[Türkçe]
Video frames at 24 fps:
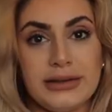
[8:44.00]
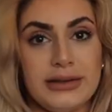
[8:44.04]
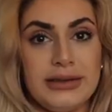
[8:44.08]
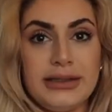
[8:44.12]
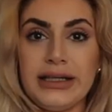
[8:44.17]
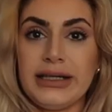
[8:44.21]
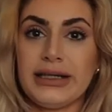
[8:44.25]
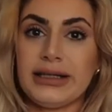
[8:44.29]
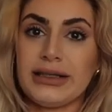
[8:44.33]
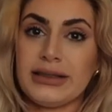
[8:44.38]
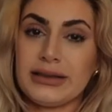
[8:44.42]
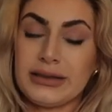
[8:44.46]

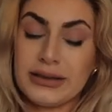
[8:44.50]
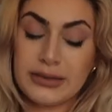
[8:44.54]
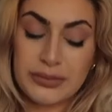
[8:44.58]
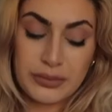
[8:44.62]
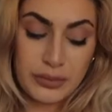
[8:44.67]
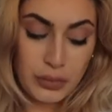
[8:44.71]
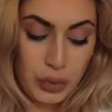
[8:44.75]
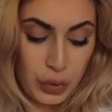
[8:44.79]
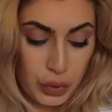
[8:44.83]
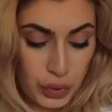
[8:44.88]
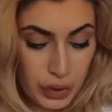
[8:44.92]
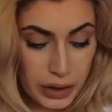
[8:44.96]

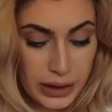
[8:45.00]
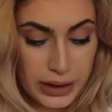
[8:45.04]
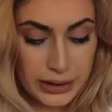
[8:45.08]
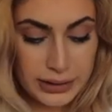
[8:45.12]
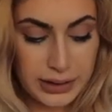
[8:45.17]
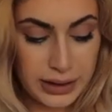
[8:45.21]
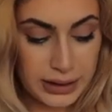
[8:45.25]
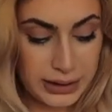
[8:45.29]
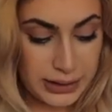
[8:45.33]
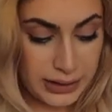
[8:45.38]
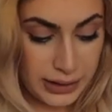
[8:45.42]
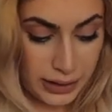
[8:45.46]
Diğerinin boyu
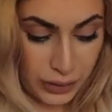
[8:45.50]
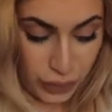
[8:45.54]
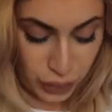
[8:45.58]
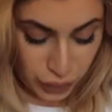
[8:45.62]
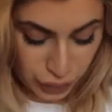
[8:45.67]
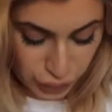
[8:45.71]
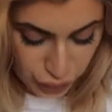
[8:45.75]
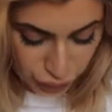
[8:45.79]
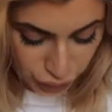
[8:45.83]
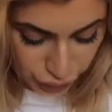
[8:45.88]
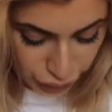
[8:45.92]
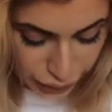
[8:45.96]
kadar da
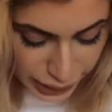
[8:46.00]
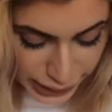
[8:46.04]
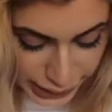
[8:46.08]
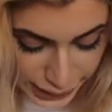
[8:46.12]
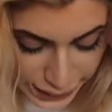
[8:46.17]
uzun